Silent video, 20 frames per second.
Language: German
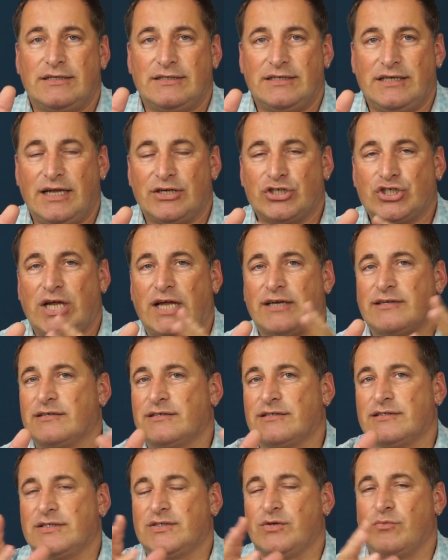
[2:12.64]
der
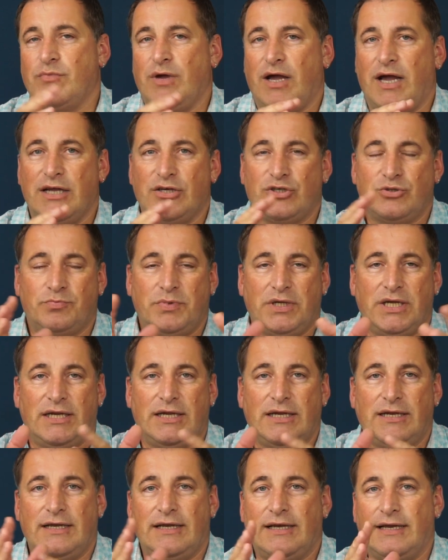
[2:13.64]
Schatten zum
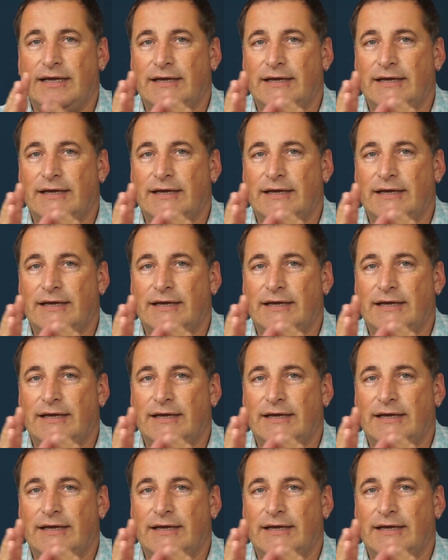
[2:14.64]
Beispiel.